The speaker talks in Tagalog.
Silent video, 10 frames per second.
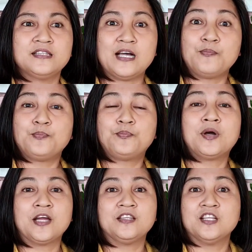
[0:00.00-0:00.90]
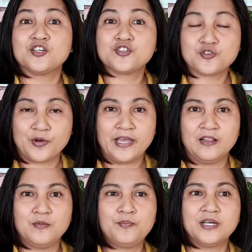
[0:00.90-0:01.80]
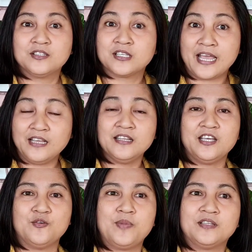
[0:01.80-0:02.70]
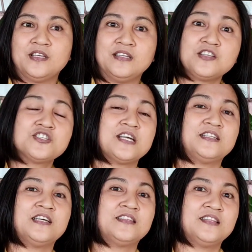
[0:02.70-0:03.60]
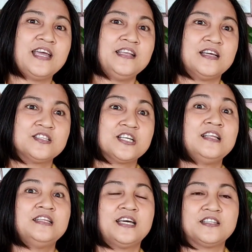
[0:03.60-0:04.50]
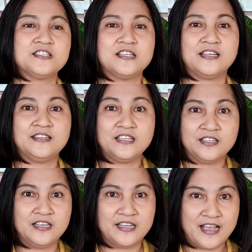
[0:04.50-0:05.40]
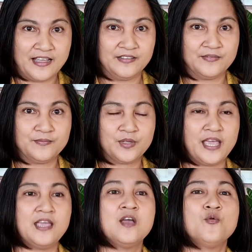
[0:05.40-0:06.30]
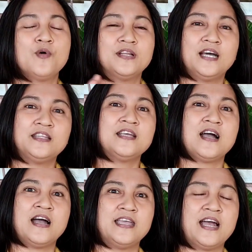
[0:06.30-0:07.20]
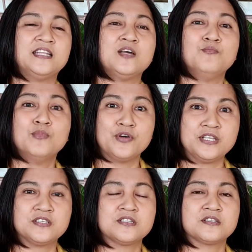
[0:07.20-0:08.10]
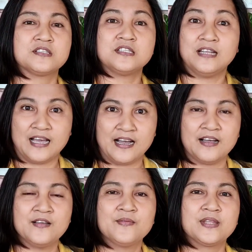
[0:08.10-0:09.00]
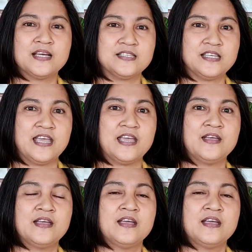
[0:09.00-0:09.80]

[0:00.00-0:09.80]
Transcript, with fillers: top part ng soil. Pag dry na yung, pag tinatch natin at dry na, tsaka lang natin sila didiligan. Okay? Huwag nating hahayaan na moist sila kasi